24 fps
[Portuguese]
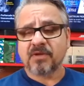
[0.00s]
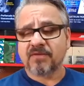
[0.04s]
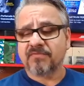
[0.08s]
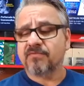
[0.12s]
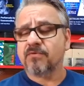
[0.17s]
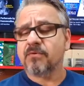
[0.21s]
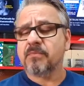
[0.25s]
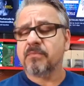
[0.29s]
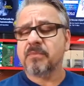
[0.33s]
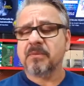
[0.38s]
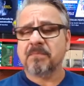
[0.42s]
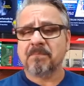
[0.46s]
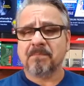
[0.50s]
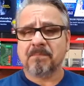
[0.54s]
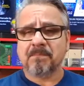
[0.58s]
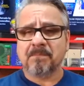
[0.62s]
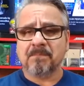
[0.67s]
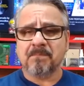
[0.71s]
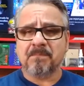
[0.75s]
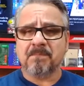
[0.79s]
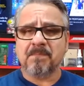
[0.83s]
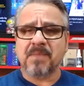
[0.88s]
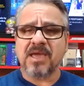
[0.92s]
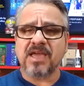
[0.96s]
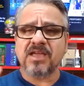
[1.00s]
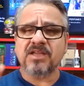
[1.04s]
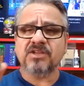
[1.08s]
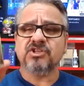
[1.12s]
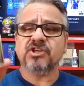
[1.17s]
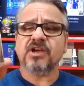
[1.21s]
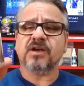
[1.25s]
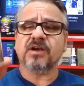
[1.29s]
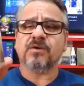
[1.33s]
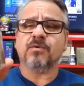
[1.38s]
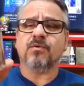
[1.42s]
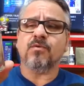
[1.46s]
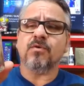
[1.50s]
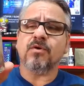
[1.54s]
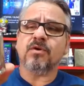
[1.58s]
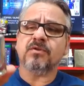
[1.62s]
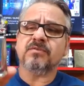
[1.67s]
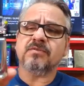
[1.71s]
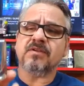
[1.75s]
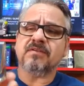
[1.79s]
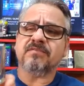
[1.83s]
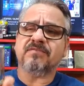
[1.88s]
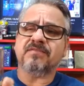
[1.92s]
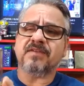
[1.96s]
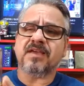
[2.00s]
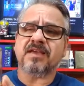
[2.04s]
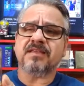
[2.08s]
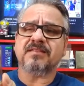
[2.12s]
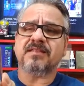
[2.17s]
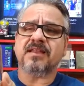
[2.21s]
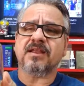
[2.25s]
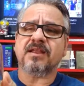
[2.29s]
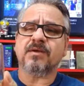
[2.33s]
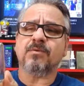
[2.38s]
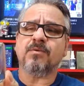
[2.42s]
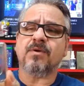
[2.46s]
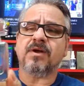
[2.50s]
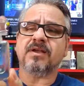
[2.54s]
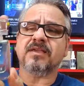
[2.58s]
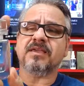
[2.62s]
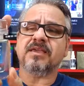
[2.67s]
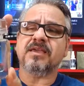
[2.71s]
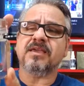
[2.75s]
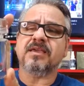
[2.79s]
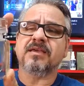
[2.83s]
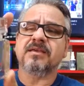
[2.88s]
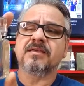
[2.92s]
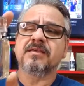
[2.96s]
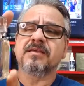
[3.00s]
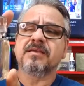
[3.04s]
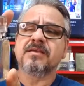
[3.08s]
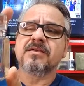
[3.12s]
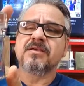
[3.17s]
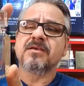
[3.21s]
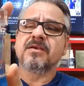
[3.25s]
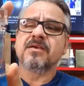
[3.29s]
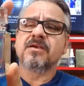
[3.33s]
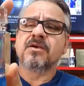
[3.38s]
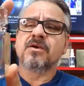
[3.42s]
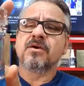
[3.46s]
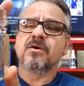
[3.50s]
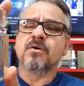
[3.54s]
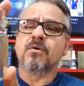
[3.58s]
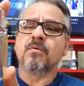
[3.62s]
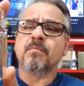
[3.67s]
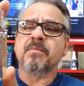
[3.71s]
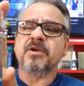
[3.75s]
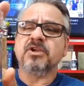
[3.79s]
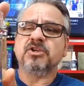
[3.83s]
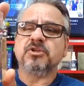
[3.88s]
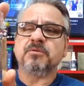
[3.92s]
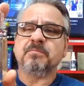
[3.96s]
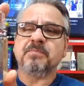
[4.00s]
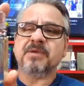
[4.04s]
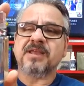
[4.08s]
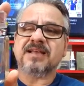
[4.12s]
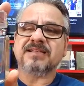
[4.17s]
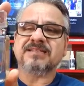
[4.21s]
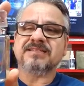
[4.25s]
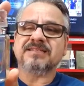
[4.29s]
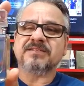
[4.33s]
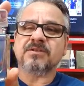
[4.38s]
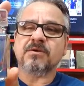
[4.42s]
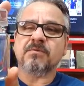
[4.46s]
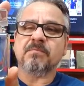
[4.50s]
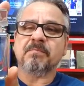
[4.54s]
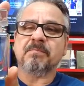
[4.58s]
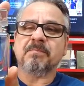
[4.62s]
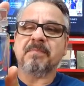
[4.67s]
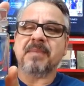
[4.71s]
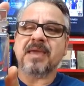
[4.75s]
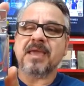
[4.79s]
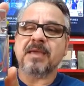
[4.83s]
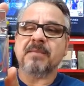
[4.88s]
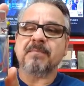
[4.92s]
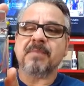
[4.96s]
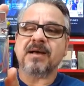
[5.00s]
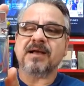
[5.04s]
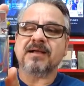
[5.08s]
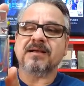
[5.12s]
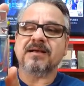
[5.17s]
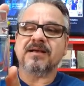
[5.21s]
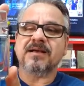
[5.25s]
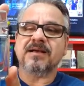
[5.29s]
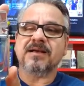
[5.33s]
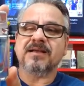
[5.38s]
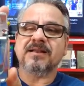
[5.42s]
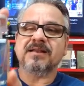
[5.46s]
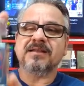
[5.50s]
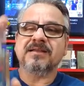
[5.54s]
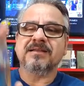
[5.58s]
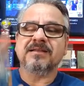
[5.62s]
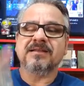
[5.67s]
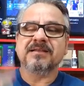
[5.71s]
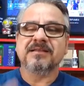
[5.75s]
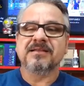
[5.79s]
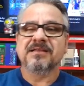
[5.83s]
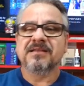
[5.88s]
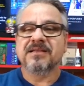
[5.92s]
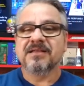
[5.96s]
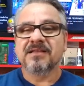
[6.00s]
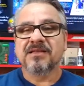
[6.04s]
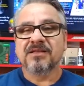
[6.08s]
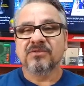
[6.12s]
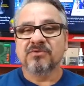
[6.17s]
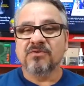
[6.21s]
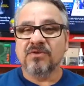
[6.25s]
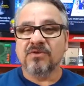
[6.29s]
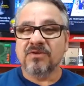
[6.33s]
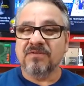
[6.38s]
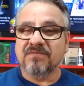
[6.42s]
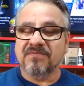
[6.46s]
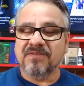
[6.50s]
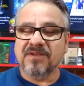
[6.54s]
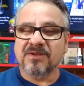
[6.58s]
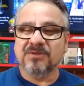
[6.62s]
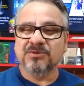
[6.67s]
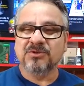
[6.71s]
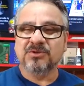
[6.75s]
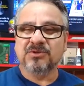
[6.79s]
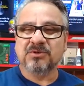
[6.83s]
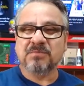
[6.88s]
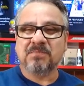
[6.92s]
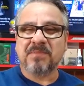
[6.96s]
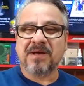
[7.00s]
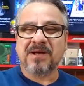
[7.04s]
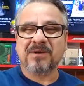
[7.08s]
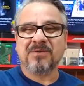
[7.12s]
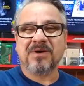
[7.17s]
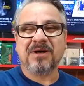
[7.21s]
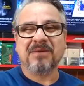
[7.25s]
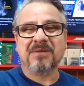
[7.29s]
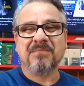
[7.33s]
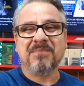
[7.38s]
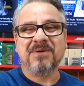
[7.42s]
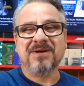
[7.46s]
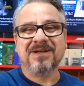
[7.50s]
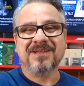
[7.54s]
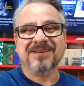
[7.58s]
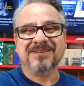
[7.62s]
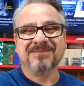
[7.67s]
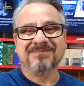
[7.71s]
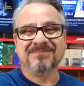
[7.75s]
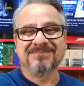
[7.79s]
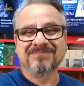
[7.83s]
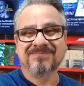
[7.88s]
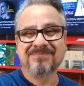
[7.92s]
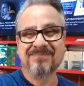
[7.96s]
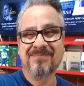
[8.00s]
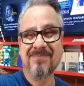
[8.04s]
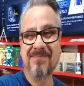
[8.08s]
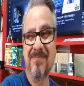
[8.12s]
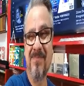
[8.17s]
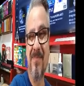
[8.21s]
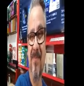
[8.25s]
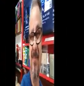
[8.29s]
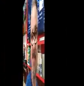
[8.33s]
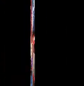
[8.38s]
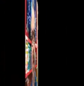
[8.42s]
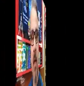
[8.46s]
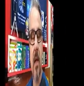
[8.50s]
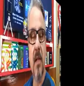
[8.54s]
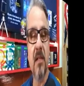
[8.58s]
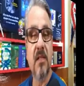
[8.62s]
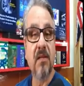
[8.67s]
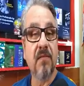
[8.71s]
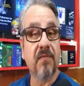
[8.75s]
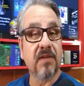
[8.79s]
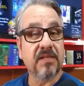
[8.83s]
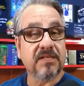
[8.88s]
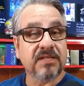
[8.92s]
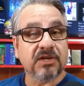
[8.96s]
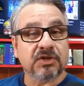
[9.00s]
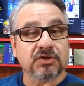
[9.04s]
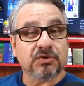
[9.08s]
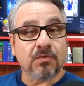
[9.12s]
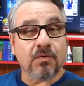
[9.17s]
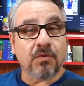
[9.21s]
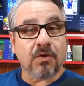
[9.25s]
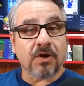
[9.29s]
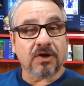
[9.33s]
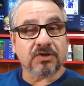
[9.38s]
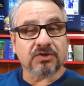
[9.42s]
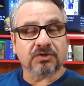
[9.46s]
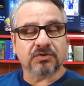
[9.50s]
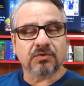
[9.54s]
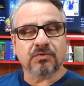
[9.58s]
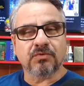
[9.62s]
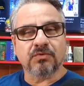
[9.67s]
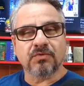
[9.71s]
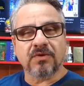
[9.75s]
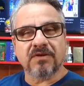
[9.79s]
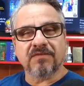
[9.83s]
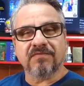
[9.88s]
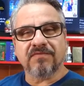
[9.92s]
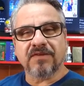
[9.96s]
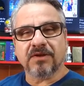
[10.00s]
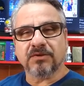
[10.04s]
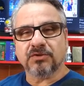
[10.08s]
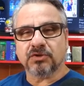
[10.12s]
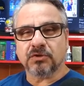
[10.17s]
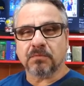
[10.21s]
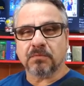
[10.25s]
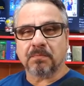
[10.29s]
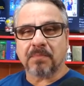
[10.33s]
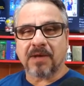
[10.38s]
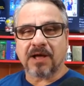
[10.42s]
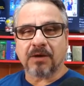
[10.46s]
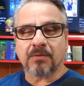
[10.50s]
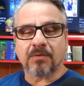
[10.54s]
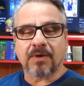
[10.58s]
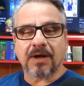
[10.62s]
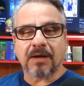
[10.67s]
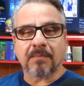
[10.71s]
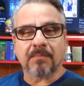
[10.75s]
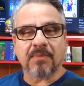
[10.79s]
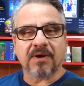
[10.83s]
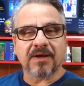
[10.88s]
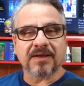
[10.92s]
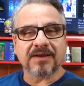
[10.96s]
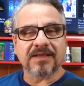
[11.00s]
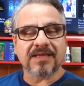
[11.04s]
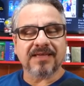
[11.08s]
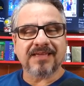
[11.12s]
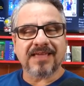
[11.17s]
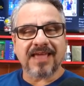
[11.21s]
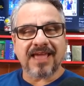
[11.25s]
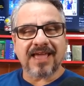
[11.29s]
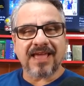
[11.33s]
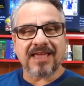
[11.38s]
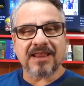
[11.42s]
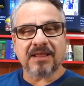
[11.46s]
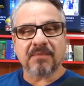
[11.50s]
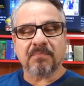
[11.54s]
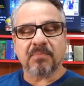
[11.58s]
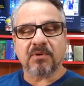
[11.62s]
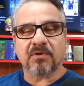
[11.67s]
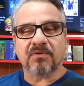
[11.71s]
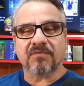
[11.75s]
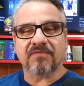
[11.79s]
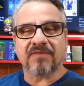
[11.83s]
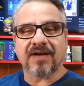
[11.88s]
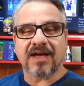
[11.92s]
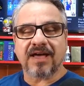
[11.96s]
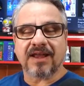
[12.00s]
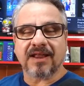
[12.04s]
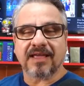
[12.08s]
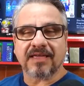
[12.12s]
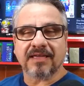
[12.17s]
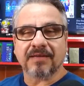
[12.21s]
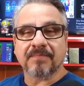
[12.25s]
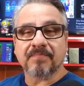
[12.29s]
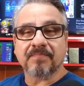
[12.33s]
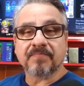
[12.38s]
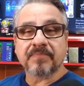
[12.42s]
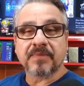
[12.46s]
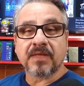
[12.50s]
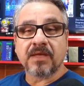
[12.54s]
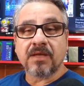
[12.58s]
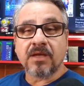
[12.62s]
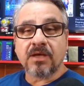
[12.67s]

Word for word: Perfume bem de acordo. A Vian entregou aqui uma inspiração bem bacana do Invictus de Paco Rabanne. E se vocês gostam do Invictus de Paco Rabanne e querem provar aí